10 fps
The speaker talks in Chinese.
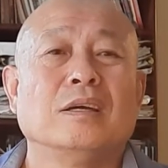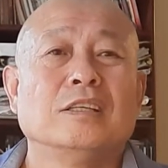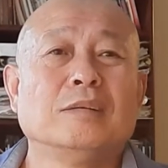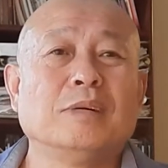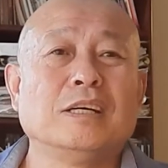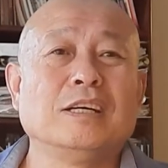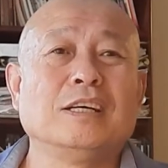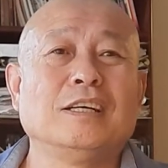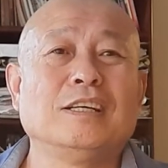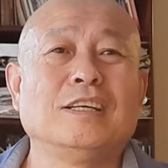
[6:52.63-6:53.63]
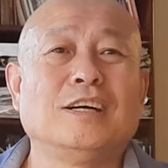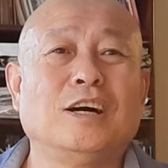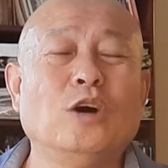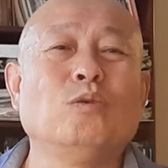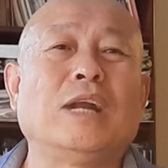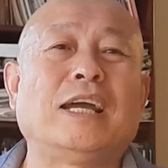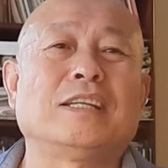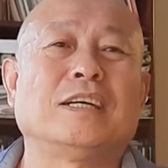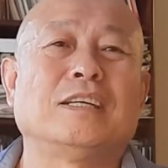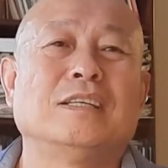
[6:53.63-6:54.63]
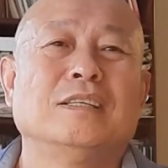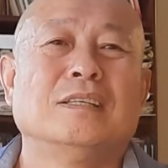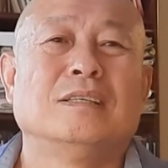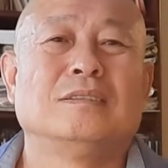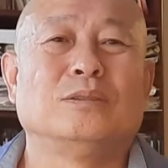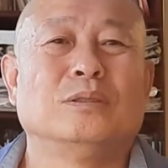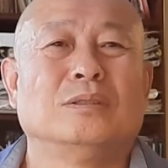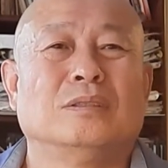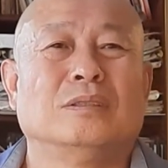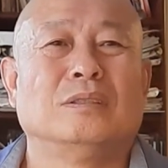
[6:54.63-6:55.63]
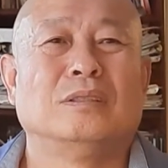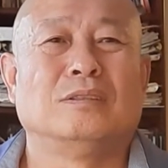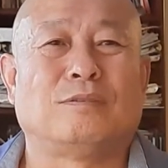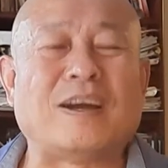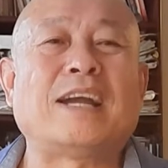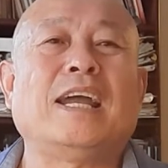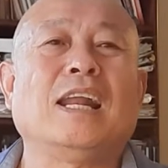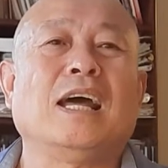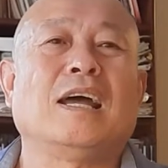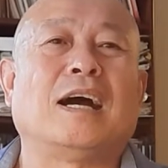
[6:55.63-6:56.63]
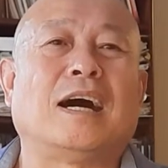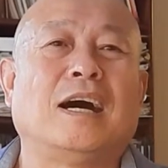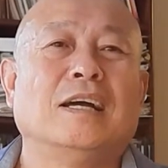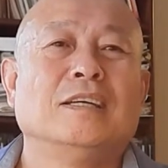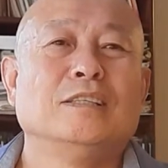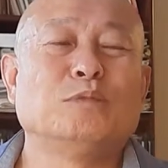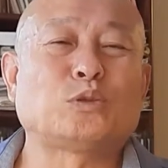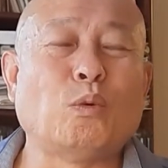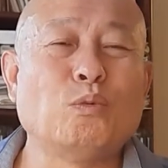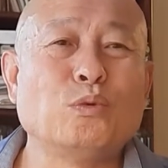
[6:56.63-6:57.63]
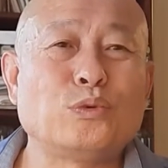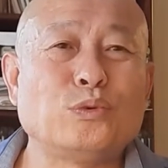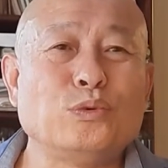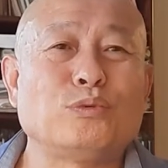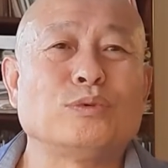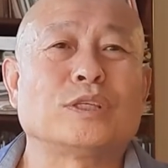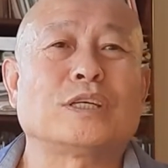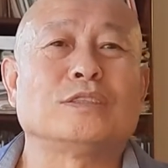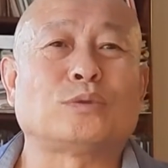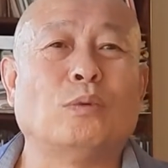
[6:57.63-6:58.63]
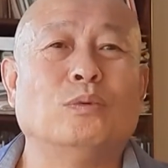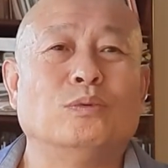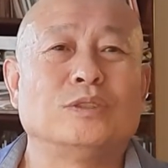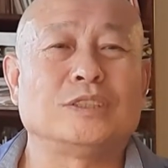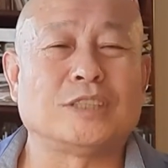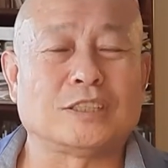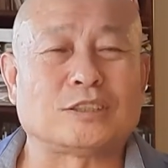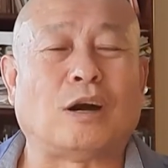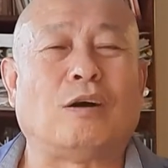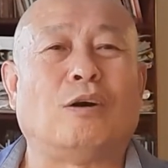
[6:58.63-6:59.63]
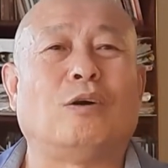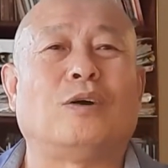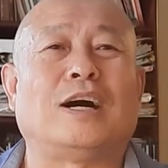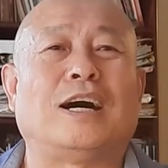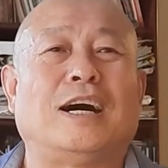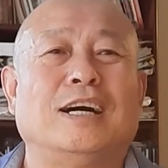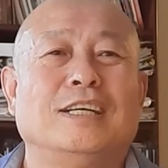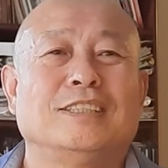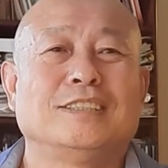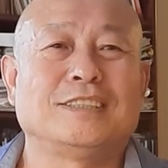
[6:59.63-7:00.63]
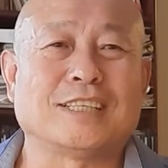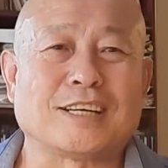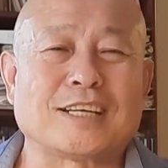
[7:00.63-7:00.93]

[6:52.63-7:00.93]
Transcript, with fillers: 那么后来呢就分开了啊，那么动物居住的这个洞。这个槽啊，这个